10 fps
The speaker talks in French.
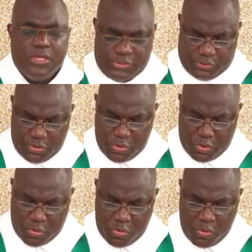
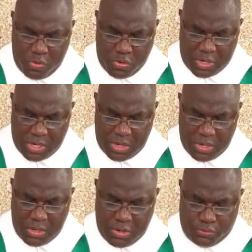sauront
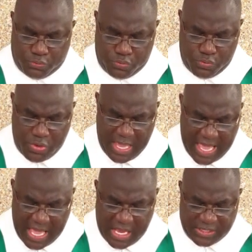que tu
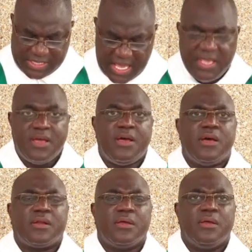es,
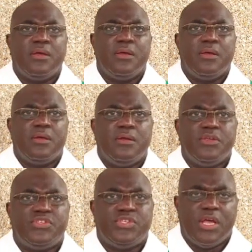Seigneur,
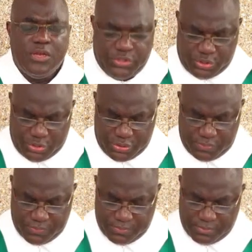le seul Dieu.